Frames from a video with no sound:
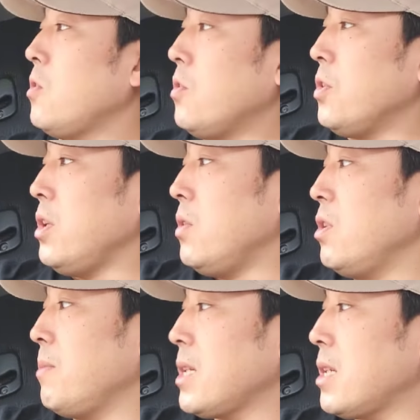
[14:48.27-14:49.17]
喜んでお
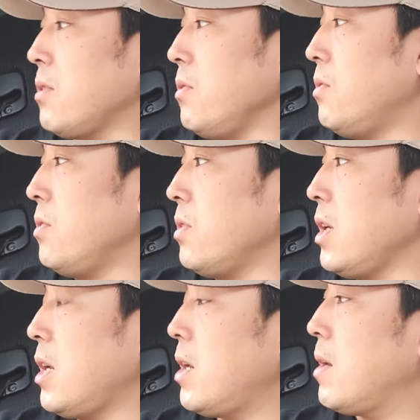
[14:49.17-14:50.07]
りましたということ
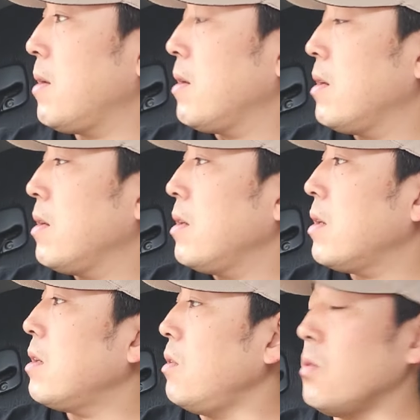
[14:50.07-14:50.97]
で、
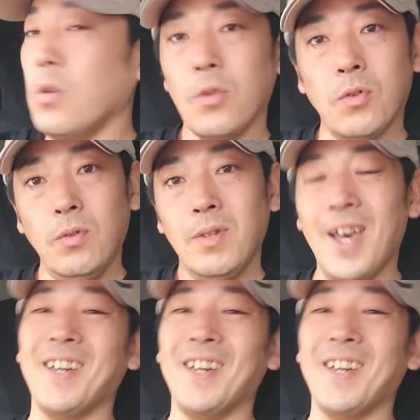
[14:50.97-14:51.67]
喜んどる